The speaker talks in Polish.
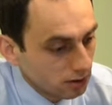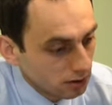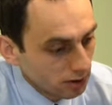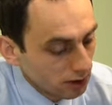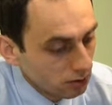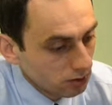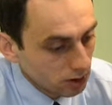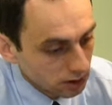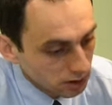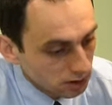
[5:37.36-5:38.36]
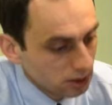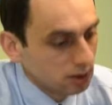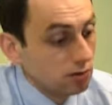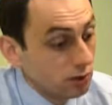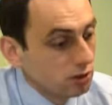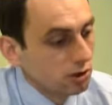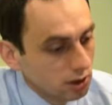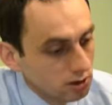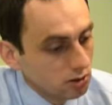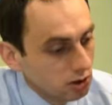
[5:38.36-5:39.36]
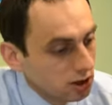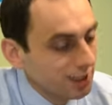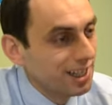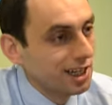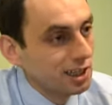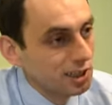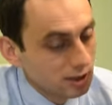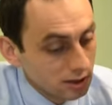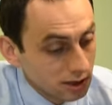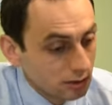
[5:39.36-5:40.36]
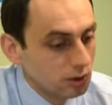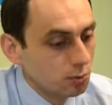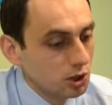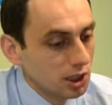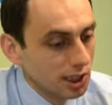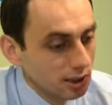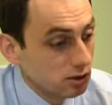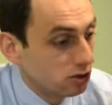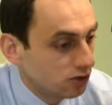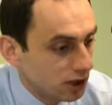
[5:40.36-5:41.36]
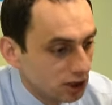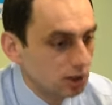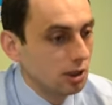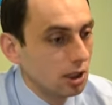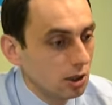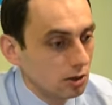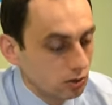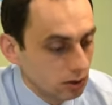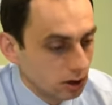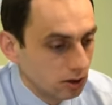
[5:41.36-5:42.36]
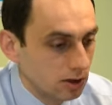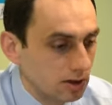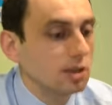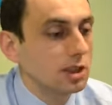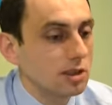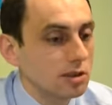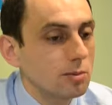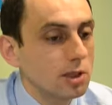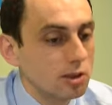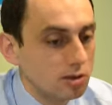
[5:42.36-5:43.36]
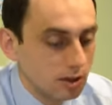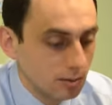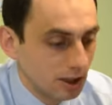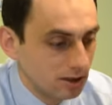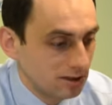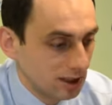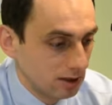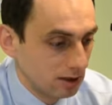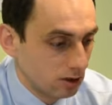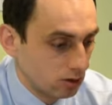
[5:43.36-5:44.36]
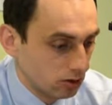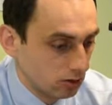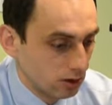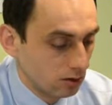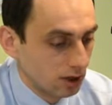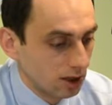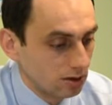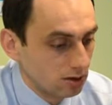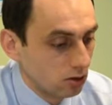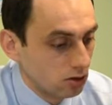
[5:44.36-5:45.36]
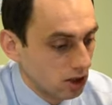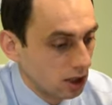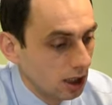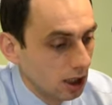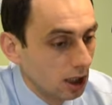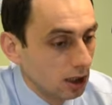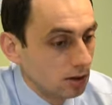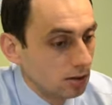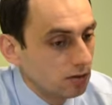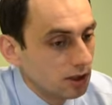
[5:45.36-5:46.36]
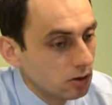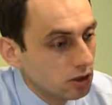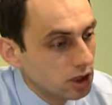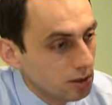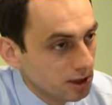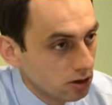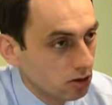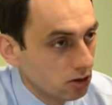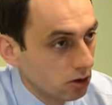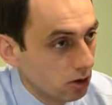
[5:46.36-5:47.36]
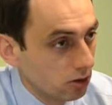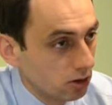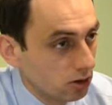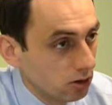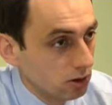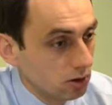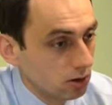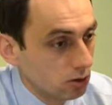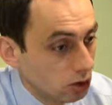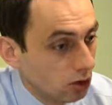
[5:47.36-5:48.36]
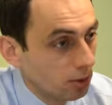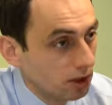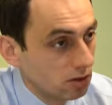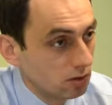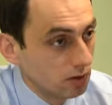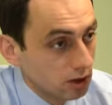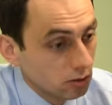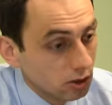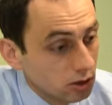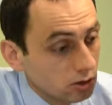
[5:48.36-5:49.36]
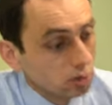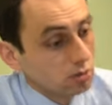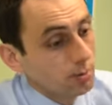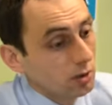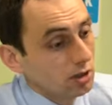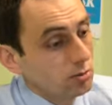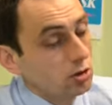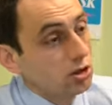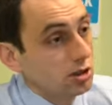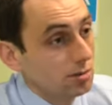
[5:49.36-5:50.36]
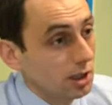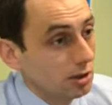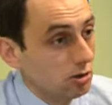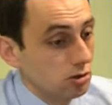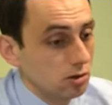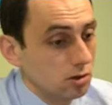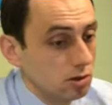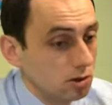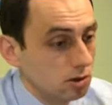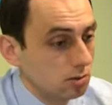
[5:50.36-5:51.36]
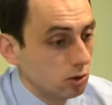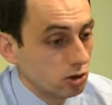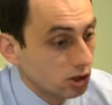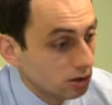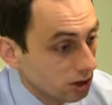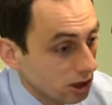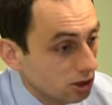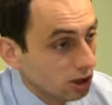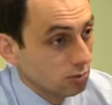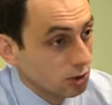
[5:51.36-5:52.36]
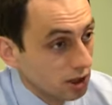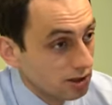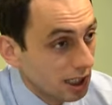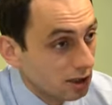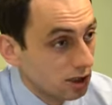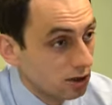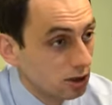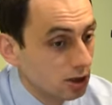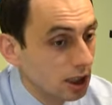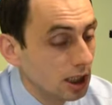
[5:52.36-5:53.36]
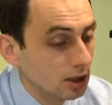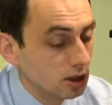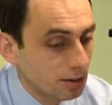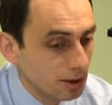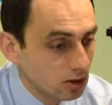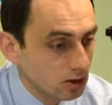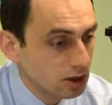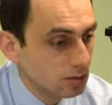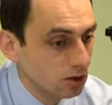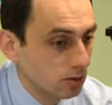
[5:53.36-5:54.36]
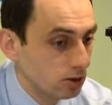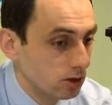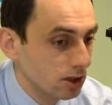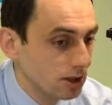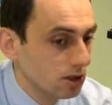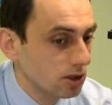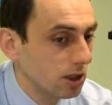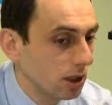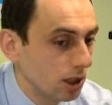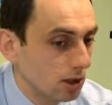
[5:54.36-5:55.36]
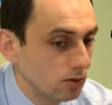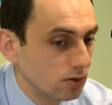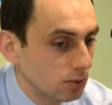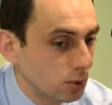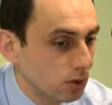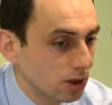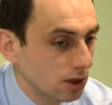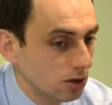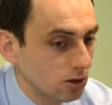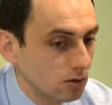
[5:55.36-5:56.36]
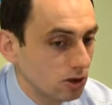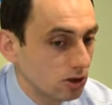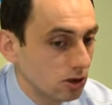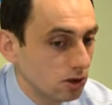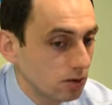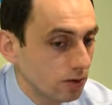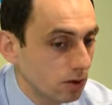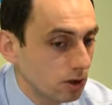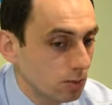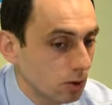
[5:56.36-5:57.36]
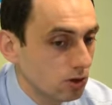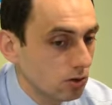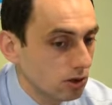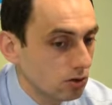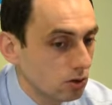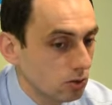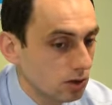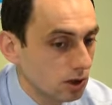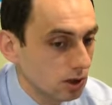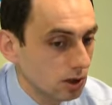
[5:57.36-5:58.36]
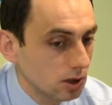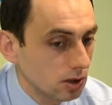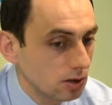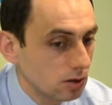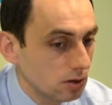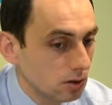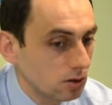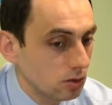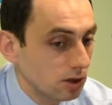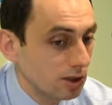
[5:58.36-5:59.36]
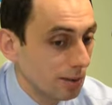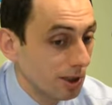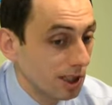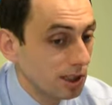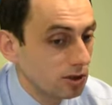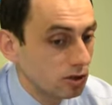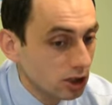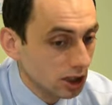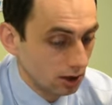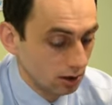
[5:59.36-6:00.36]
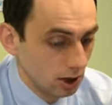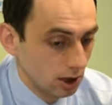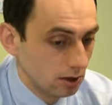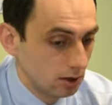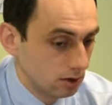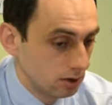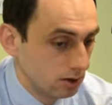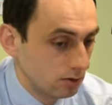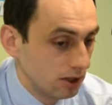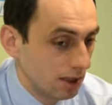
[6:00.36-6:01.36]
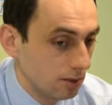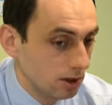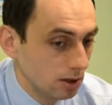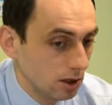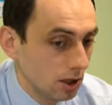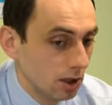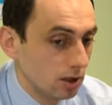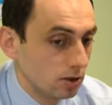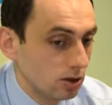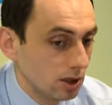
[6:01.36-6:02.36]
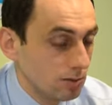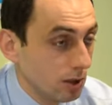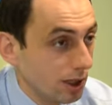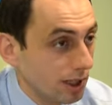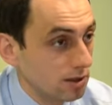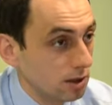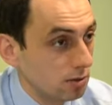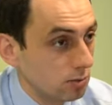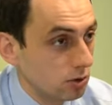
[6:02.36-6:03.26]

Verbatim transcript: te, te, te, te właśnie historyczne hale, ten cały sprzęt, dźwigi, z których teraz chyba jest najbardziej znany, jeśli chodzi o, o teren stoczni. I wiedział, że trzeba zacząć to chronić e, już kompleksowo. Wiedział, że, że gospodarz może się zmienić, e, może się zmniejszać, przeistaczać i że trzeba coś z tym zrobić, że to jest nasze wspólne narodowe dziedzictwo i podjął ten trudny, e, trudny temat, ale dzisiaj E, wiemy, że miał rację po